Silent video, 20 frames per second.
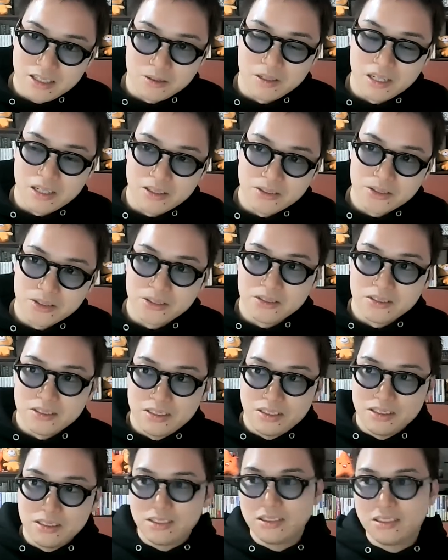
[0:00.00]
あとは普
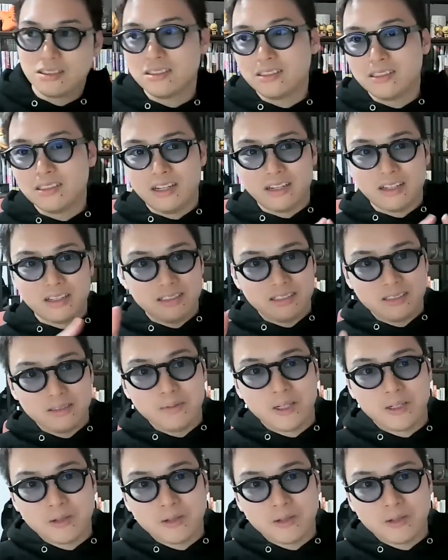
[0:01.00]
通に、あれです。